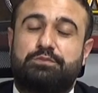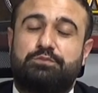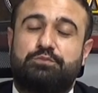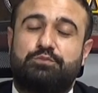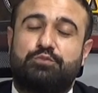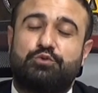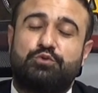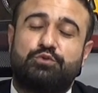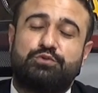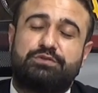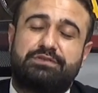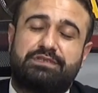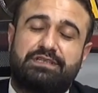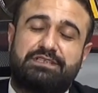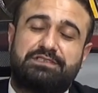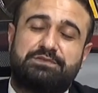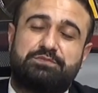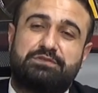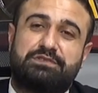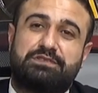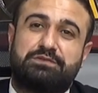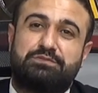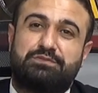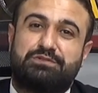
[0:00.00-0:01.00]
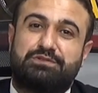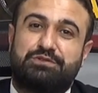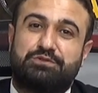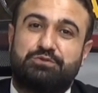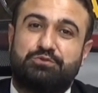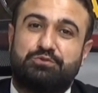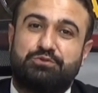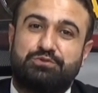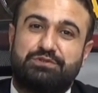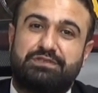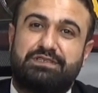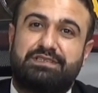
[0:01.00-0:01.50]
Bu
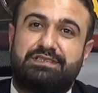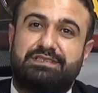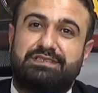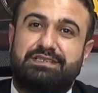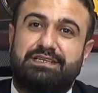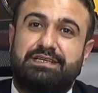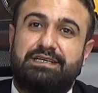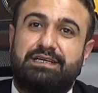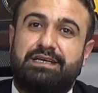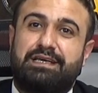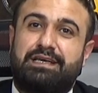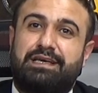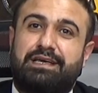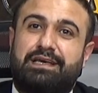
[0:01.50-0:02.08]
tespitimizin üzerine